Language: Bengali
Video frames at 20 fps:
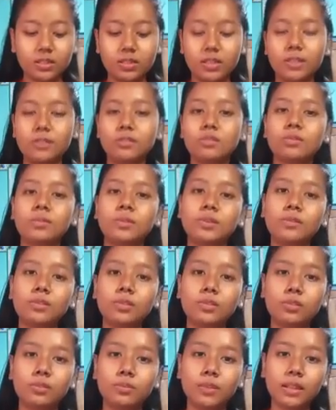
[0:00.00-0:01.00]
সেই
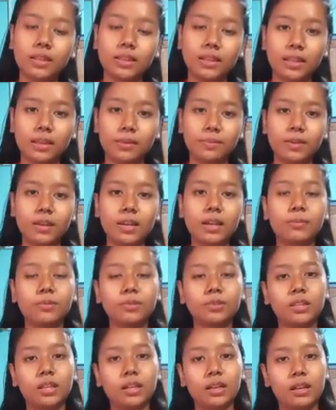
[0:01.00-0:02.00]
ছবিগুলো তোমরা দেখবে
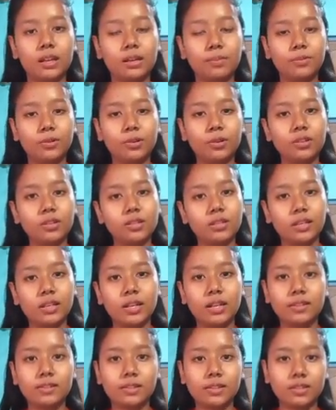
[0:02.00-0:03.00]
এবং দেখার পর
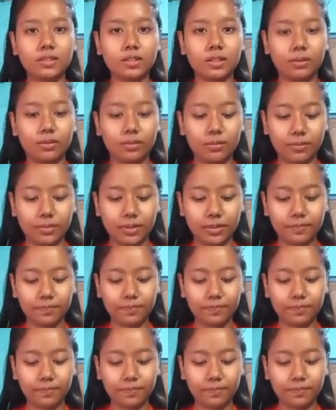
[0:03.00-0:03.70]
চেনার চেষ্টা করবে